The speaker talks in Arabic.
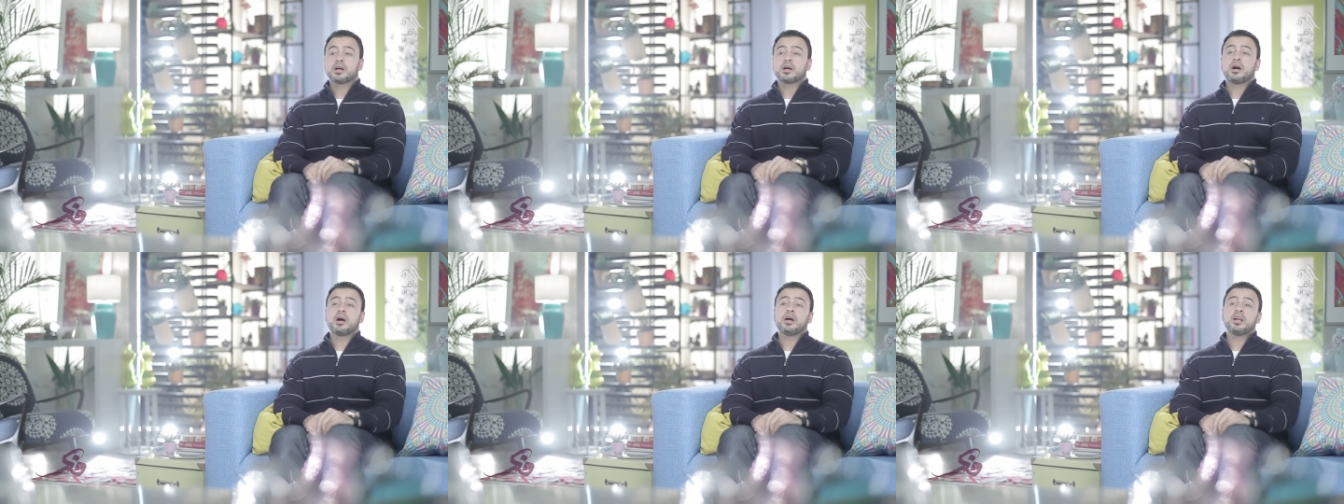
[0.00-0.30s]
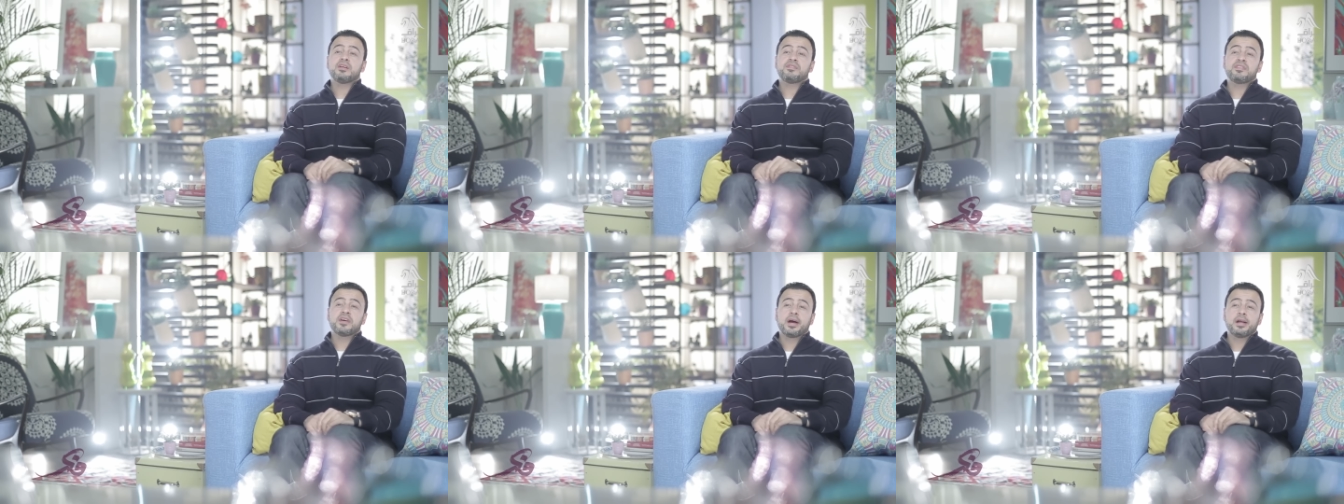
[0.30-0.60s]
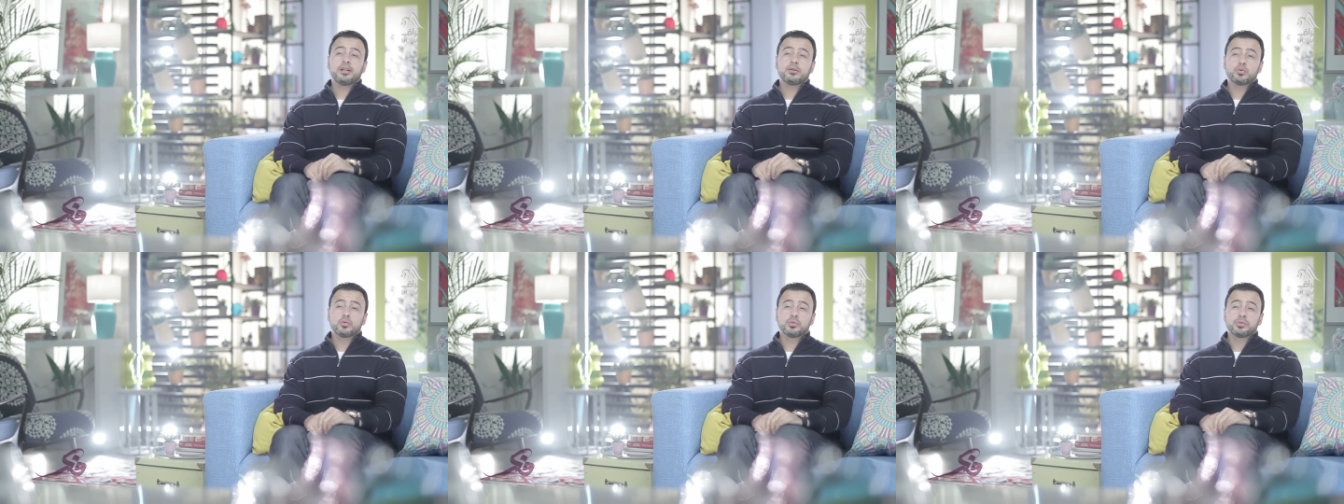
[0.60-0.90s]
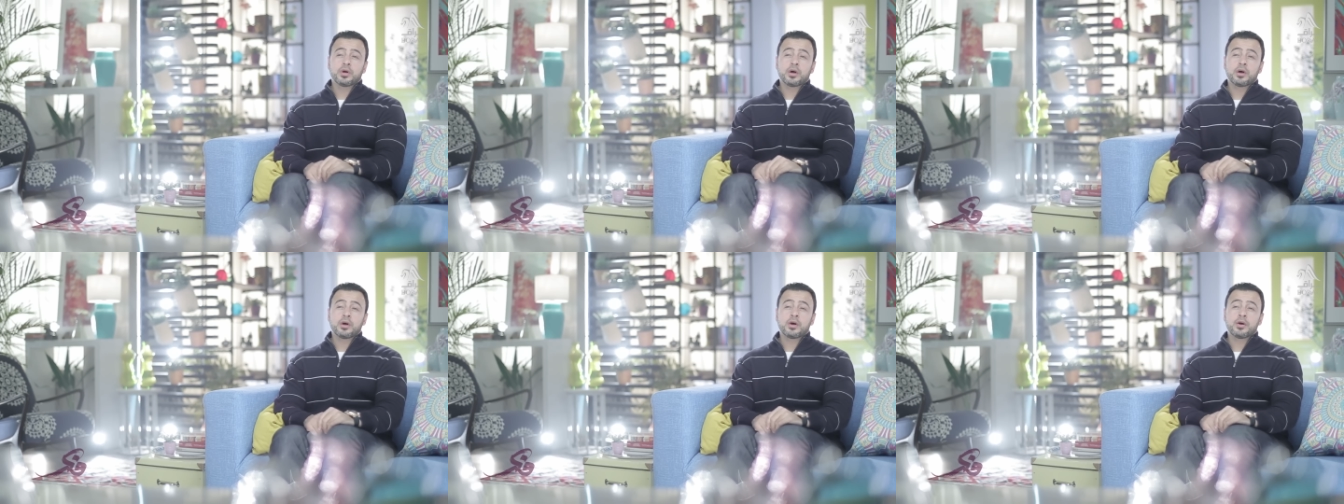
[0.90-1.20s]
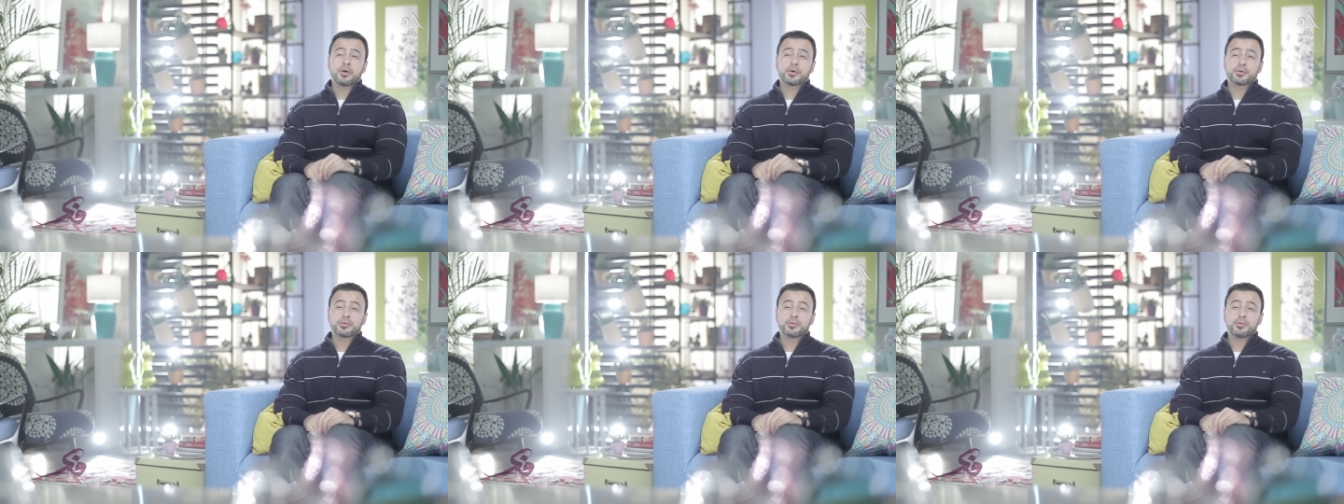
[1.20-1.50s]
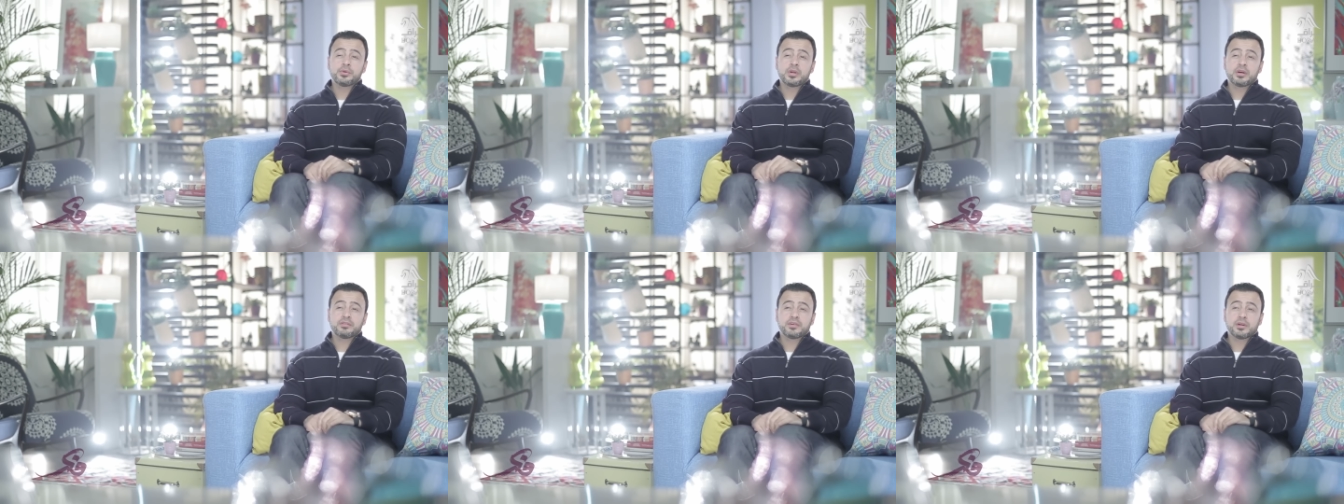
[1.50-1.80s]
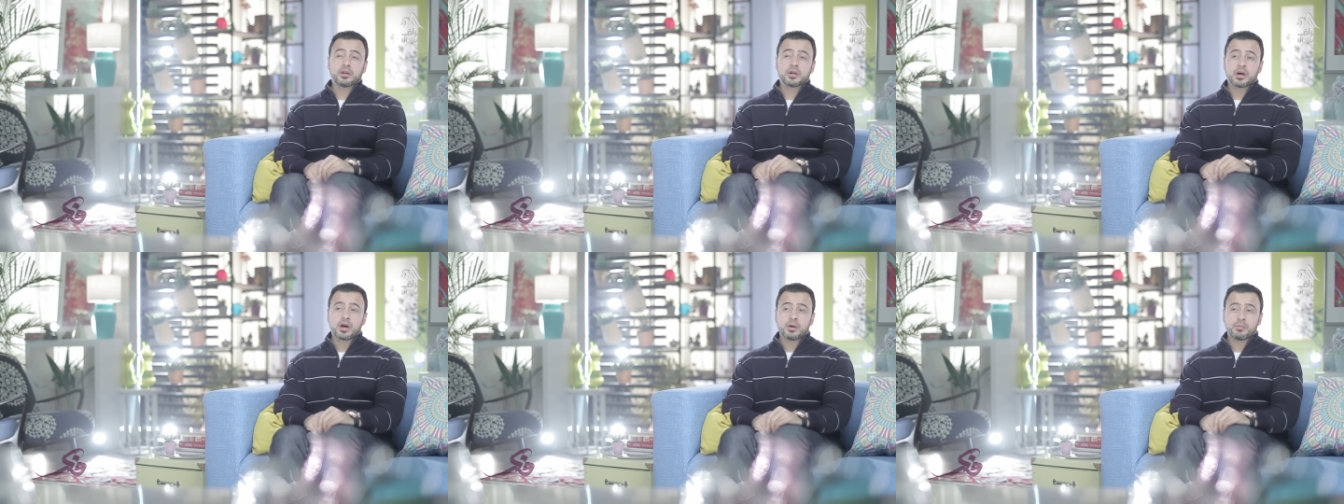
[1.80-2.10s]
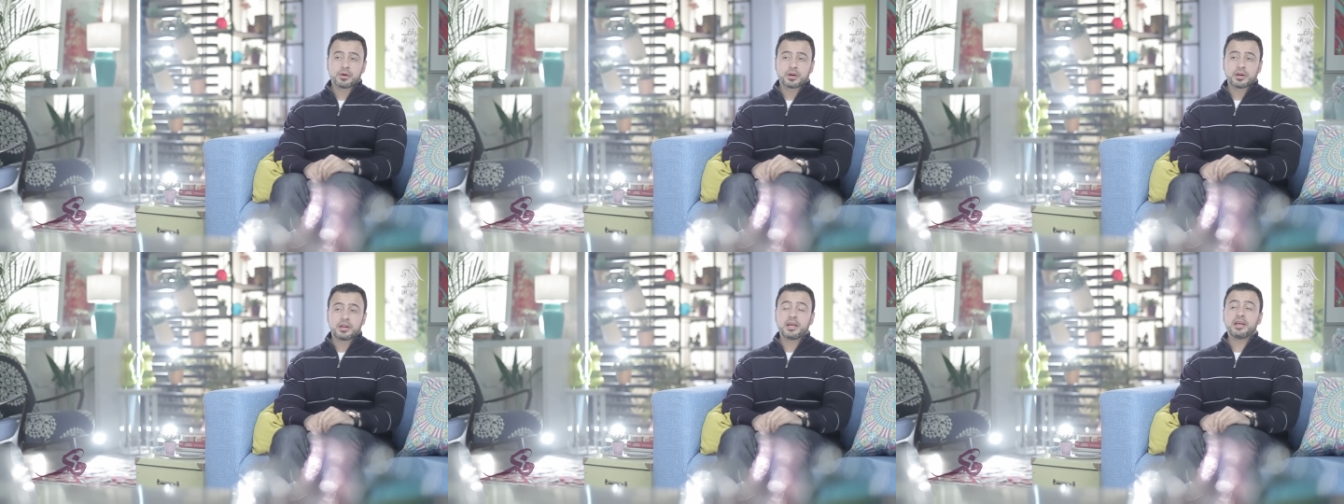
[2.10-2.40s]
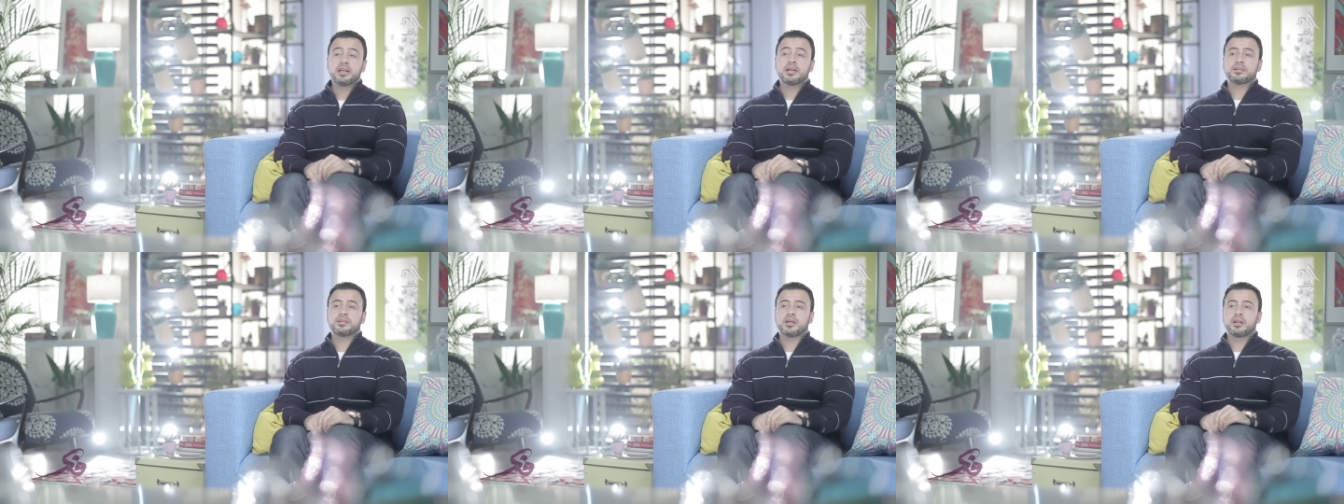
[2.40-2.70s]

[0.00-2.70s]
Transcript: قال فهل تضارون في القمر ليلة